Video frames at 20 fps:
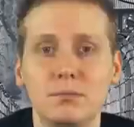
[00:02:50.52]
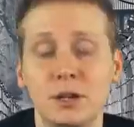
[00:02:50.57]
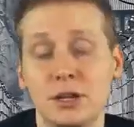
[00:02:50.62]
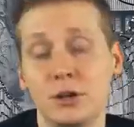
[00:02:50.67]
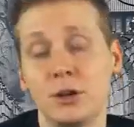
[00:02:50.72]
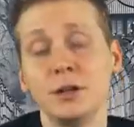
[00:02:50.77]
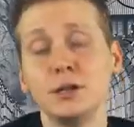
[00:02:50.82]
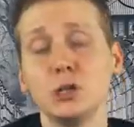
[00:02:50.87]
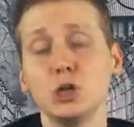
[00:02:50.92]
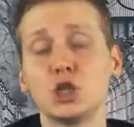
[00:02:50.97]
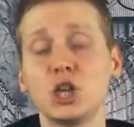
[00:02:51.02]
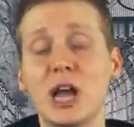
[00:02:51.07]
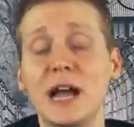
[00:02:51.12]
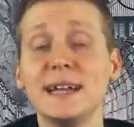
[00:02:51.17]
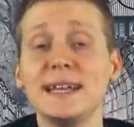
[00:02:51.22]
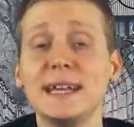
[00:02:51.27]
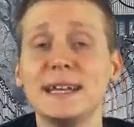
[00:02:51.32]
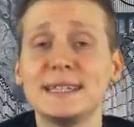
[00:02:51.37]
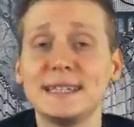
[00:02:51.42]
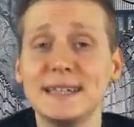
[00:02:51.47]
Man könnte
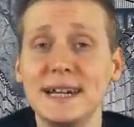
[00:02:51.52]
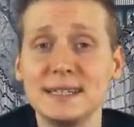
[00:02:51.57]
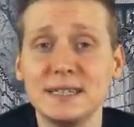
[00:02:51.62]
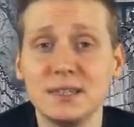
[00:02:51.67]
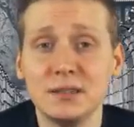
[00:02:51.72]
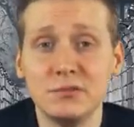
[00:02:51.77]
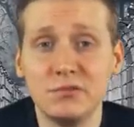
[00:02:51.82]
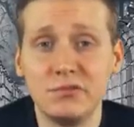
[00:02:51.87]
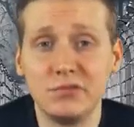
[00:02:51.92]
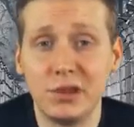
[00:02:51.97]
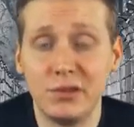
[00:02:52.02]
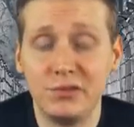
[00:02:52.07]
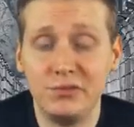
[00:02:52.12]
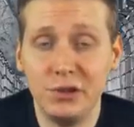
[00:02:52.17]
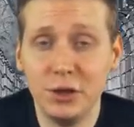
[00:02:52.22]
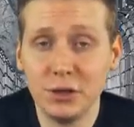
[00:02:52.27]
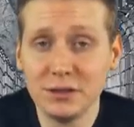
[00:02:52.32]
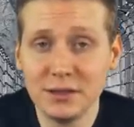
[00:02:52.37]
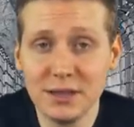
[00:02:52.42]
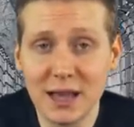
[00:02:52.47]
Schrang jetzt als einen
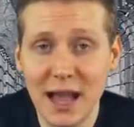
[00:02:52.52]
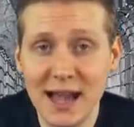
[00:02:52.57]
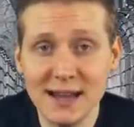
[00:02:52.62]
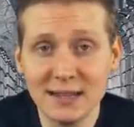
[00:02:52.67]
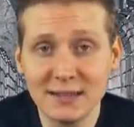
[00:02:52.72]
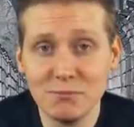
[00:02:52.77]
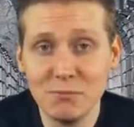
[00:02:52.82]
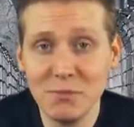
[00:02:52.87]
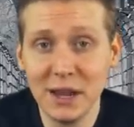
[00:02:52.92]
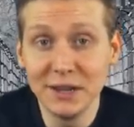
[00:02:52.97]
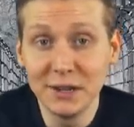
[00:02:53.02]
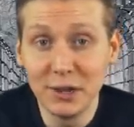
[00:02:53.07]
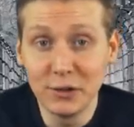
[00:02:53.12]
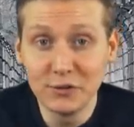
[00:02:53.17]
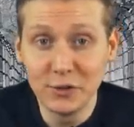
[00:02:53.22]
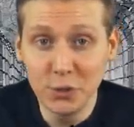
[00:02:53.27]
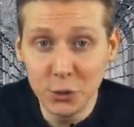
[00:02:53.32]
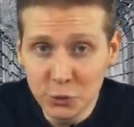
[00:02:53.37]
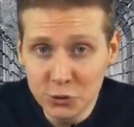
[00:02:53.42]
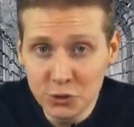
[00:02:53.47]
verwirrten alten Mann
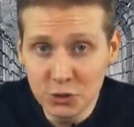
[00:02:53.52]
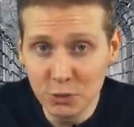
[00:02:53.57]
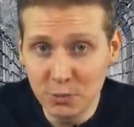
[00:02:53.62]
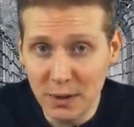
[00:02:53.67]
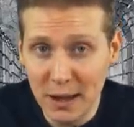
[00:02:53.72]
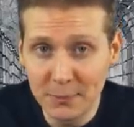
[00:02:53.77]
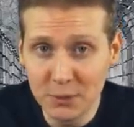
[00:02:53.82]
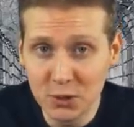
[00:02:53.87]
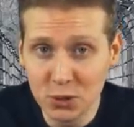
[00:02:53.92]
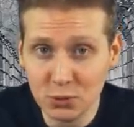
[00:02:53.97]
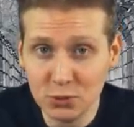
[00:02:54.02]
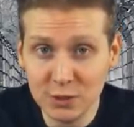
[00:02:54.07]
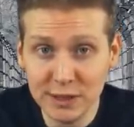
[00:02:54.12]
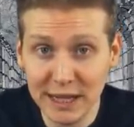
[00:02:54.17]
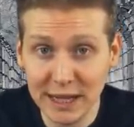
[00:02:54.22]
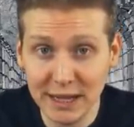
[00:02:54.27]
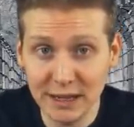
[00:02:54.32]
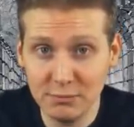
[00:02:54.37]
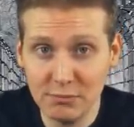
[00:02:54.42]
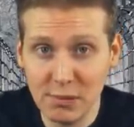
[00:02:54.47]
auf YouTube abtun,
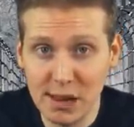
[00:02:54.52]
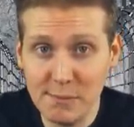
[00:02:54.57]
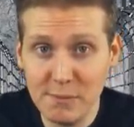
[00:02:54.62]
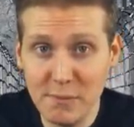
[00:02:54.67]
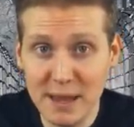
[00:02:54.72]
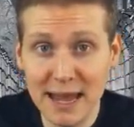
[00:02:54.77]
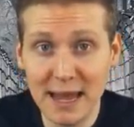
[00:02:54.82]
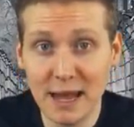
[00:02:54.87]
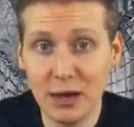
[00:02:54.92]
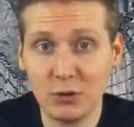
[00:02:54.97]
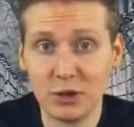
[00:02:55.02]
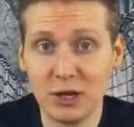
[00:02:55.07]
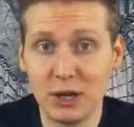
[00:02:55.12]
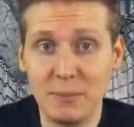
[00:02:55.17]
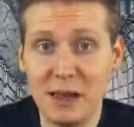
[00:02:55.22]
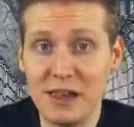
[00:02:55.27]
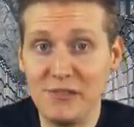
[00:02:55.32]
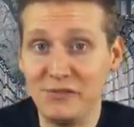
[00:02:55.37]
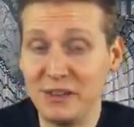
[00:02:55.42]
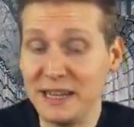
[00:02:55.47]
der in mal mehr oder
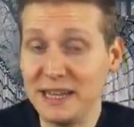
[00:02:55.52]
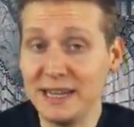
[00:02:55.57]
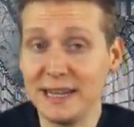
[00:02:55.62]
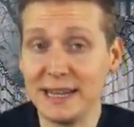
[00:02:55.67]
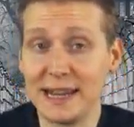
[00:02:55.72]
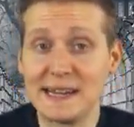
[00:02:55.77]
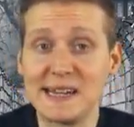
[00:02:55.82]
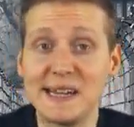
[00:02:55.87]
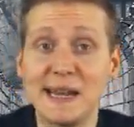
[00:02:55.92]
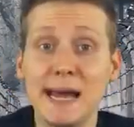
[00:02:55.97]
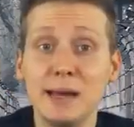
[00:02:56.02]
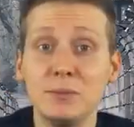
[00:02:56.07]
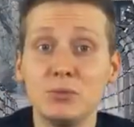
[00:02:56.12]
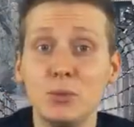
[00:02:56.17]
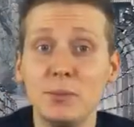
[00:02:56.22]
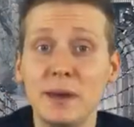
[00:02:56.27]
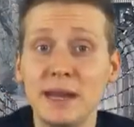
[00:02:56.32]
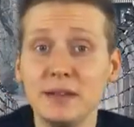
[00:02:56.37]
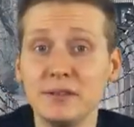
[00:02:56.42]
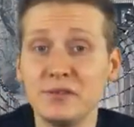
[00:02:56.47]
mal weniger klaren
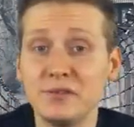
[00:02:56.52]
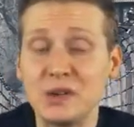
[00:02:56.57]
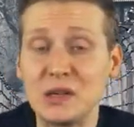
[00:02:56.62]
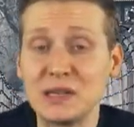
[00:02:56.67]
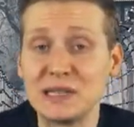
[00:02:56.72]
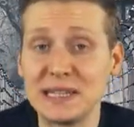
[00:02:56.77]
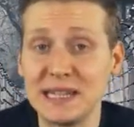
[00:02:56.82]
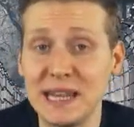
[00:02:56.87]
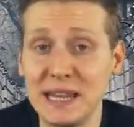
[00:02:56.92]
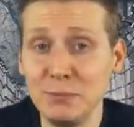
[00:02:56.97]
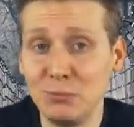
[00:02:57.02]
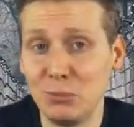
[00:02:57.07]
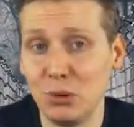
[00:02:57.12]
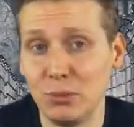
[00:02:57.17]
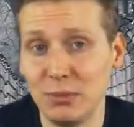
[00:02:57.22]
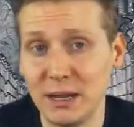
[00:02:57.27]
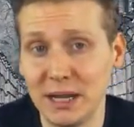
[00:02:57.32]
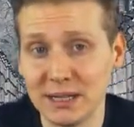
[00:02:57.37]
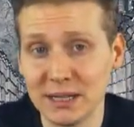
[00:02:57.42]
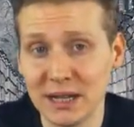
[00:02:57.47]
Momenten vor sich hin
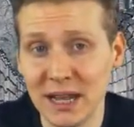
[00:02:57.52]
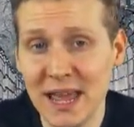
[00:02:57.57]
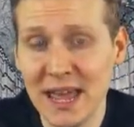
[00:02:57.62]
blubbert.